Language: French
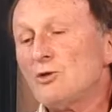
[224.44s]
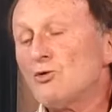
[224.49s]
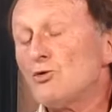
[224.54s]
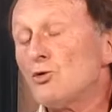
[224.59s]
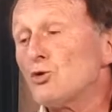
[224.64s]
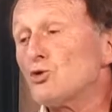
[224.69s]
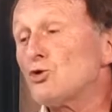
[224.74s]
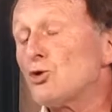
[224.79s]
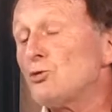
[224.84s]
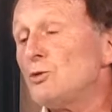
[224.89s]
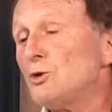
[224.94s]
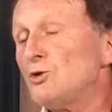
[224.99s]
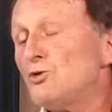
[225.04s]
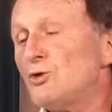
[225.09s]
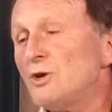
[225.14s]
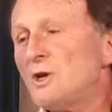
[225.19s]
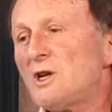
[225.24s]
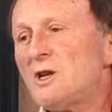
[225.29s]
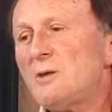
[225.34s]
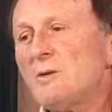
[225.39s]
dont aujourd'hui tous
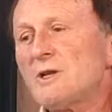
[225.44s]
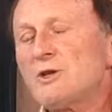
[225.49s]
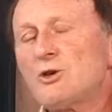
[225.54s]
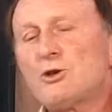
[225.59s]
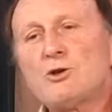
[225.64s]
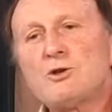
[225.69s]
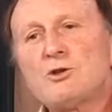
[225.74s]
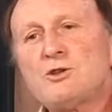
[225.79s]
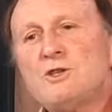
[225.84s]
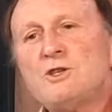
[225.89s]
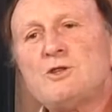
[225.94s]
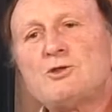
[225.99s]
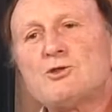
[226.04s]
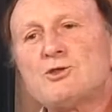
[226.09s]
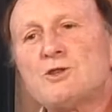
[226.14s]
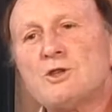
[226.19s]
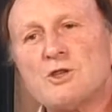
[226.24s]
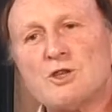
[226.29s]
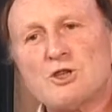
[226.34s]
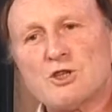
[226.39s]
les climatologues disent que
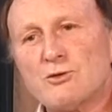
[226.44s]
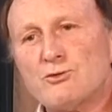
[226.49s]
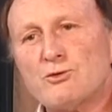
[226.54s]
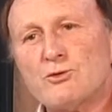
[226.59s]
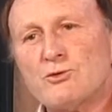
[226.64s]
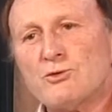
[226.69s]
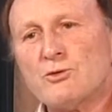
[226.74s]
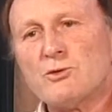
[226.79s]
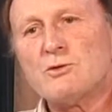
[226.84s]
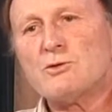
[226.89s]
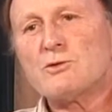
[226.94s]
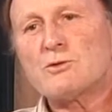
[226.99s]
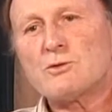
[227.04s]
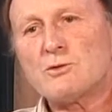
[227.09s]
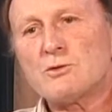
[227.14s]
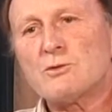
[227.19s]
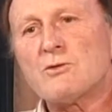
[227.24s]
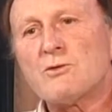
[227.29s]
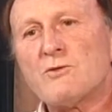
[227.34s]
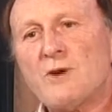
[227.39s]
c'est déjà foutu, donc
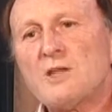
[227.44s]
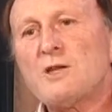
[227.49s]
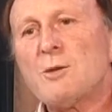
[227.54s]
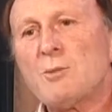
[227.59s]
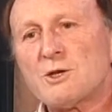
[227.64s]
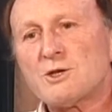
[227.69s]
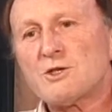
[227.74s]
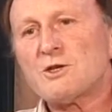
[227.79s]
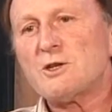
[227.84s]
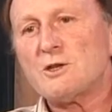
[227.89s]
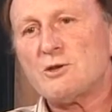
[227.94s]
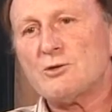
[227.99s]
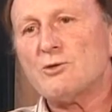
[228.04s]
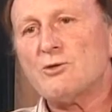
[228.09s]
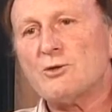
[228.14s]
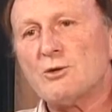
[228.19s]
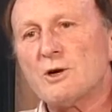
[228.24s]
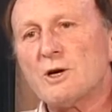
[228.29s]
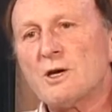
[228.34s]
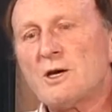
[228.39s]
euh, on va dépasser les 2
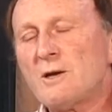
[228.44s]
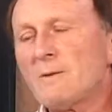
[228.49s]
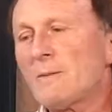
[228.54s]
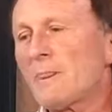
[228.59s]
degrés,